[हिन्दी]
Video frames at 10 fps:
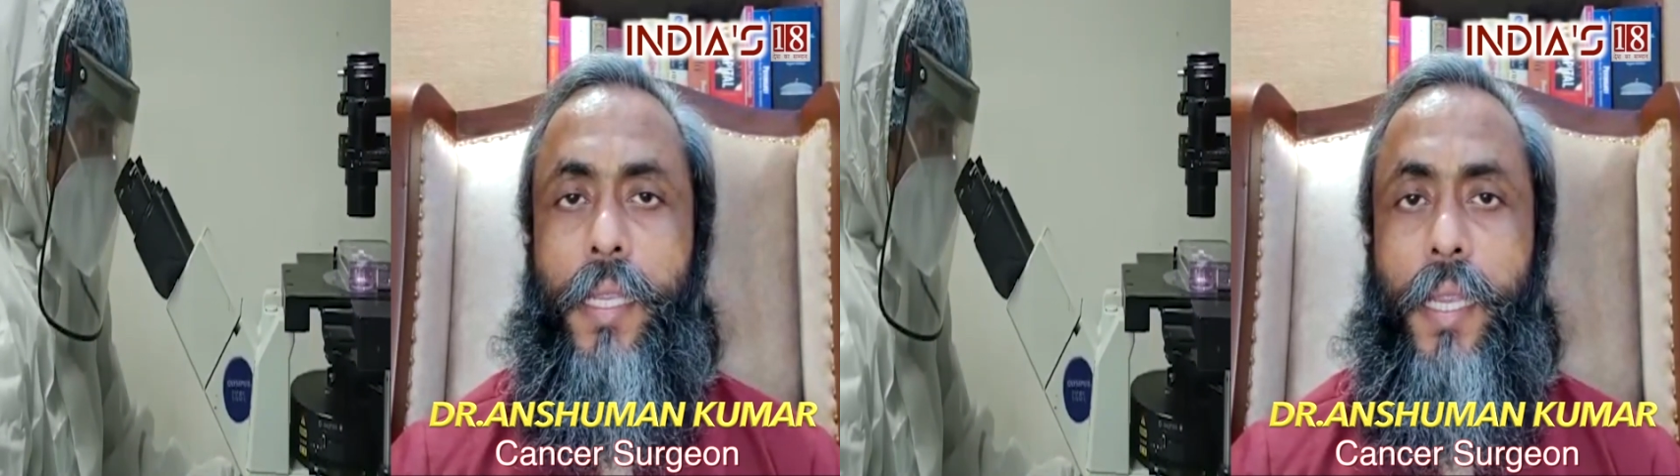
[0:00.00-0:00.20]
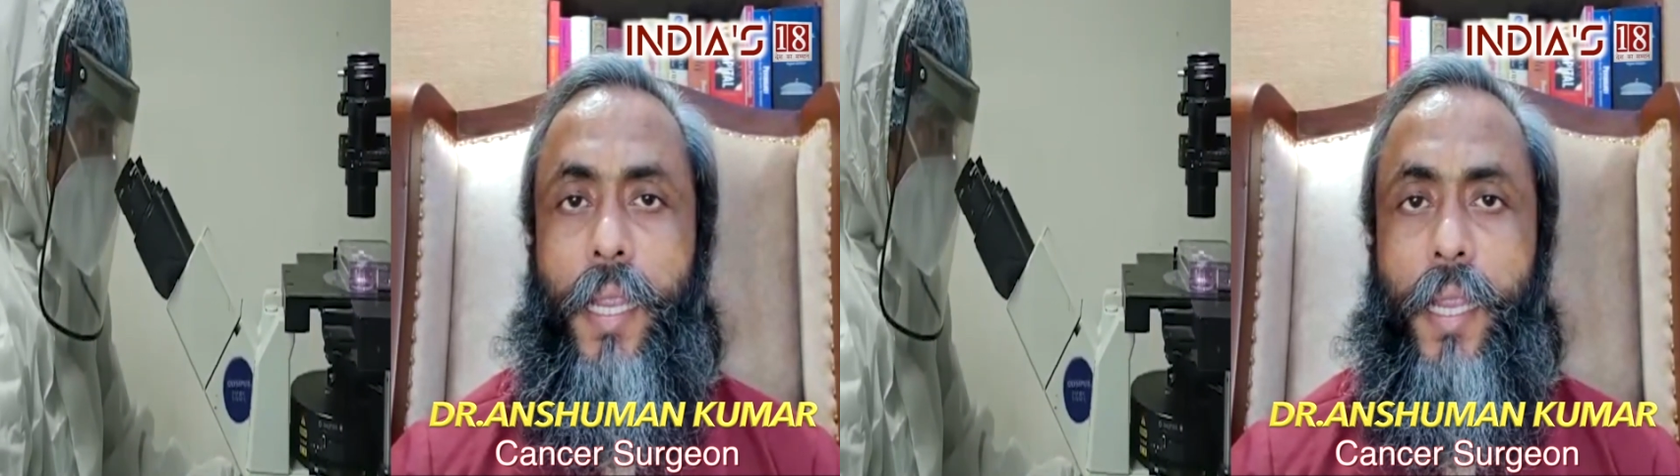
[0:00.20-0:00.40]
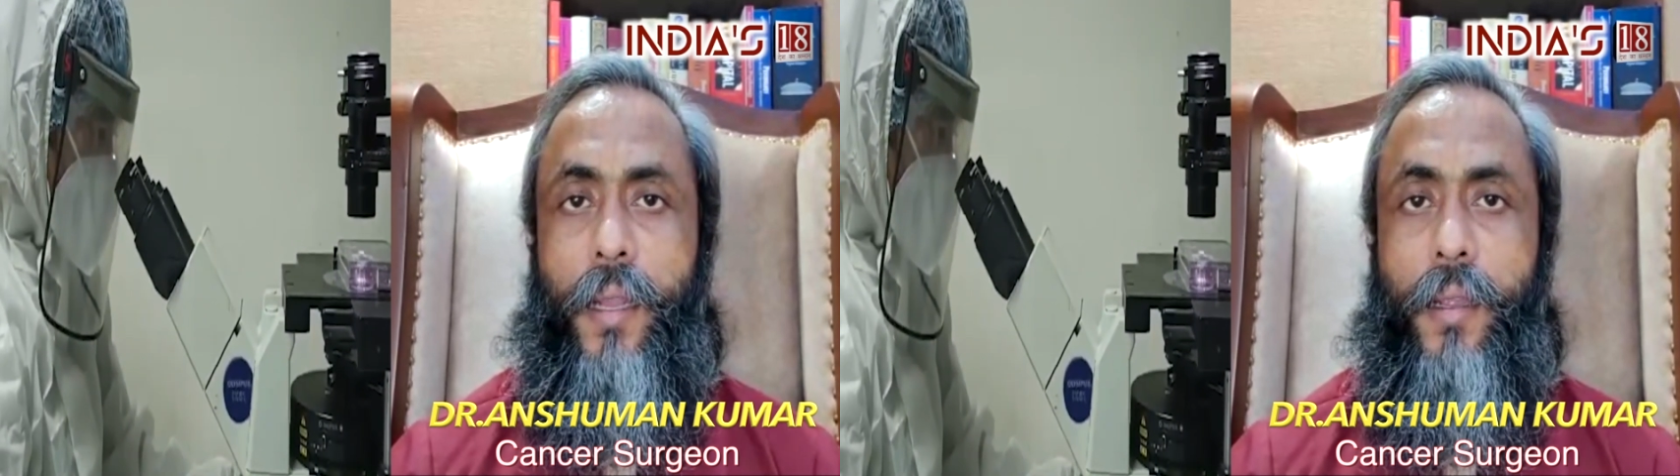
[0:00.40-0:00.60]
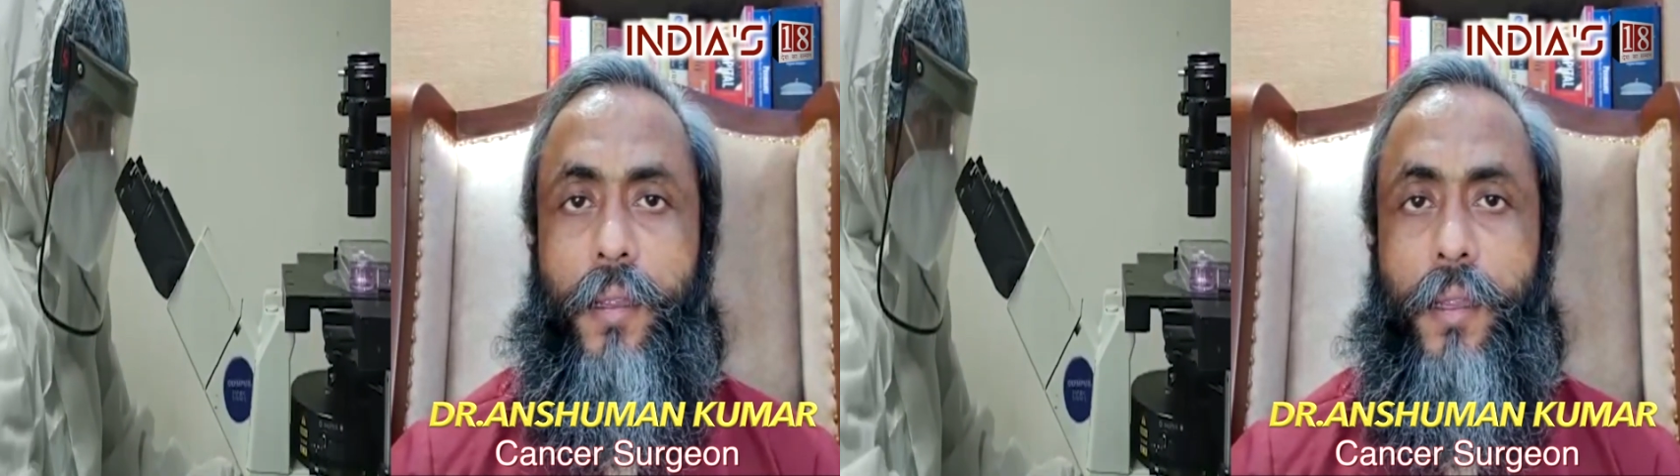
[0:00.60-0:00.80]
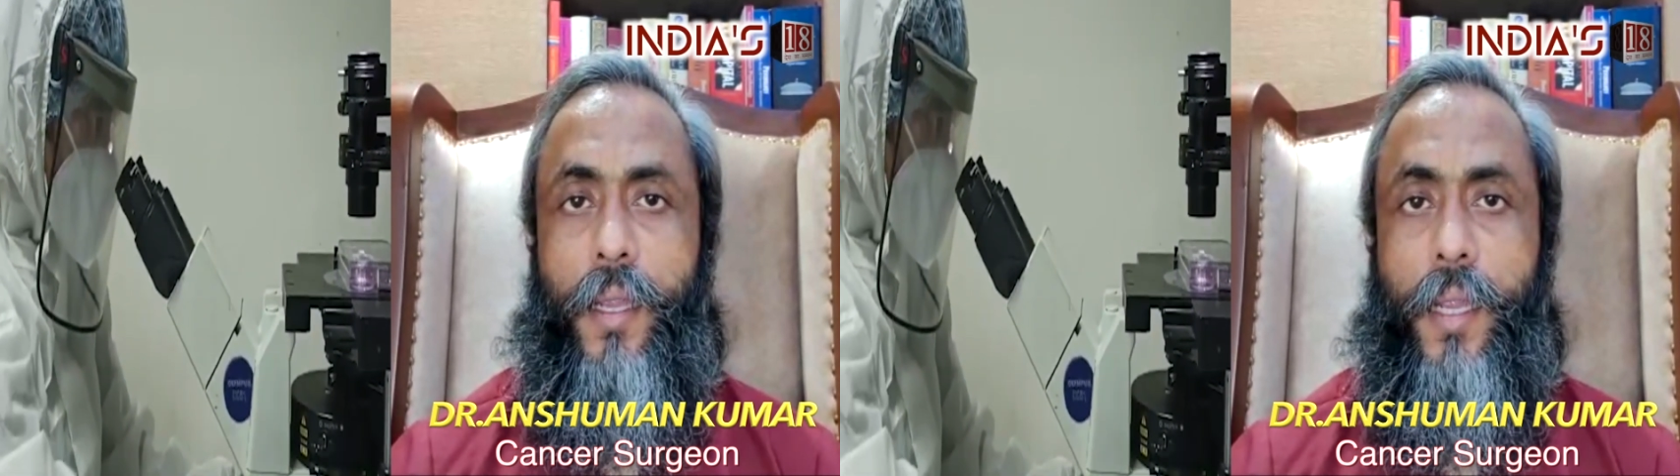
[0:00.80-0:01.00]
ये
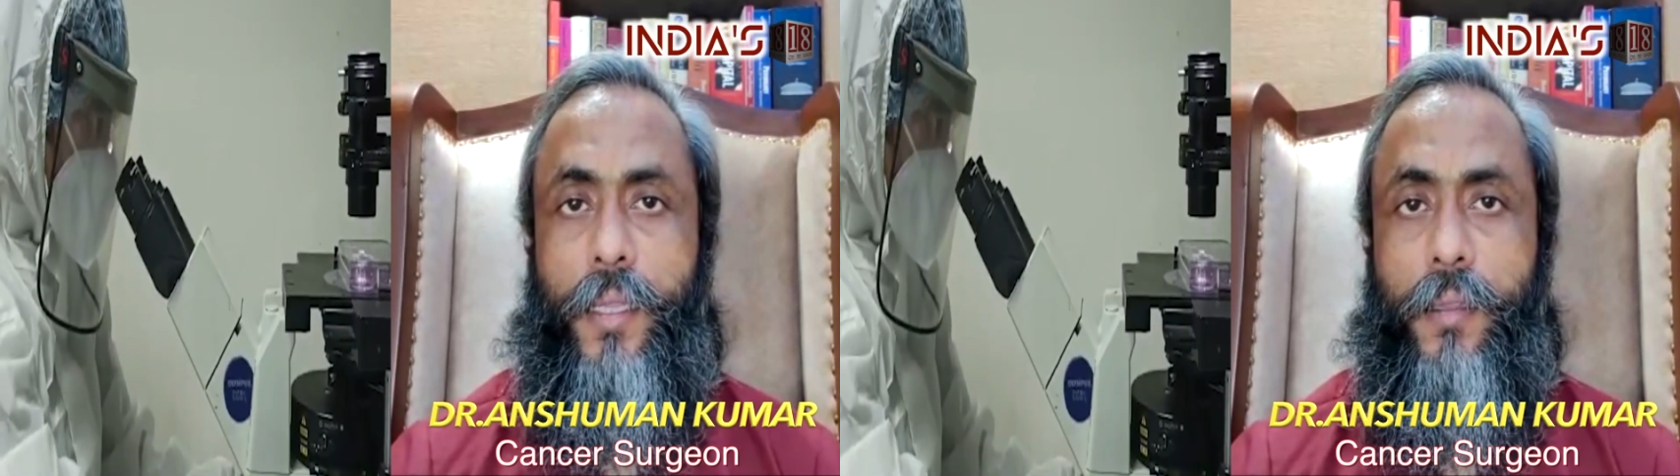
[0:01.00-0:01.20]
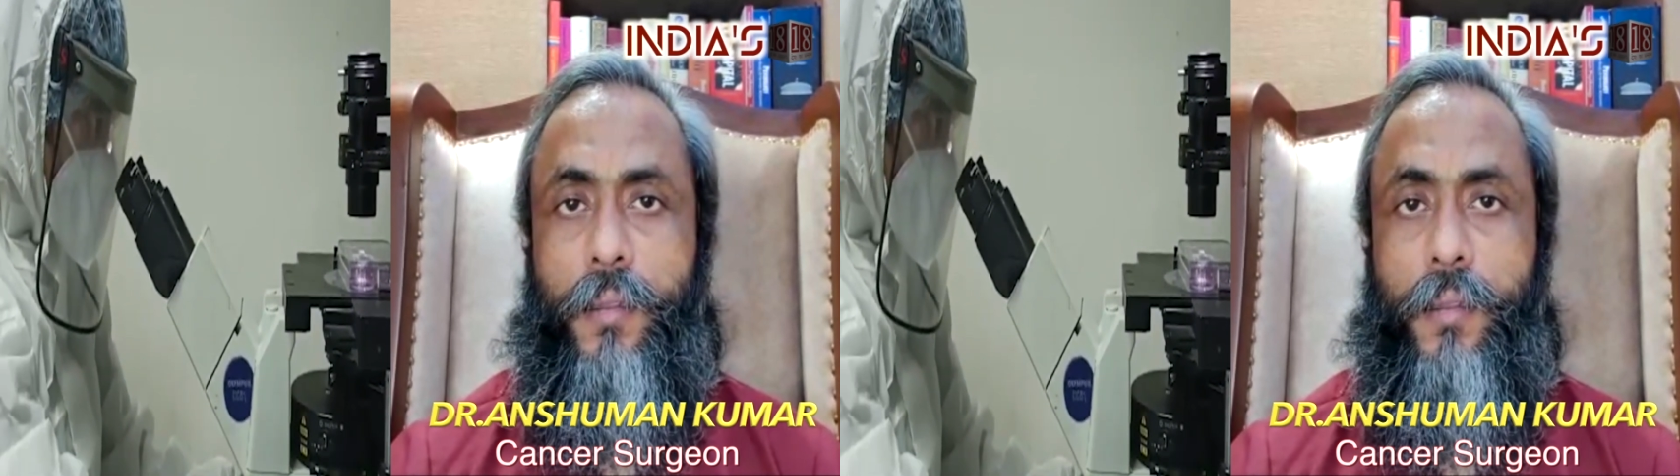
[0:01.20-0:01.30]
एक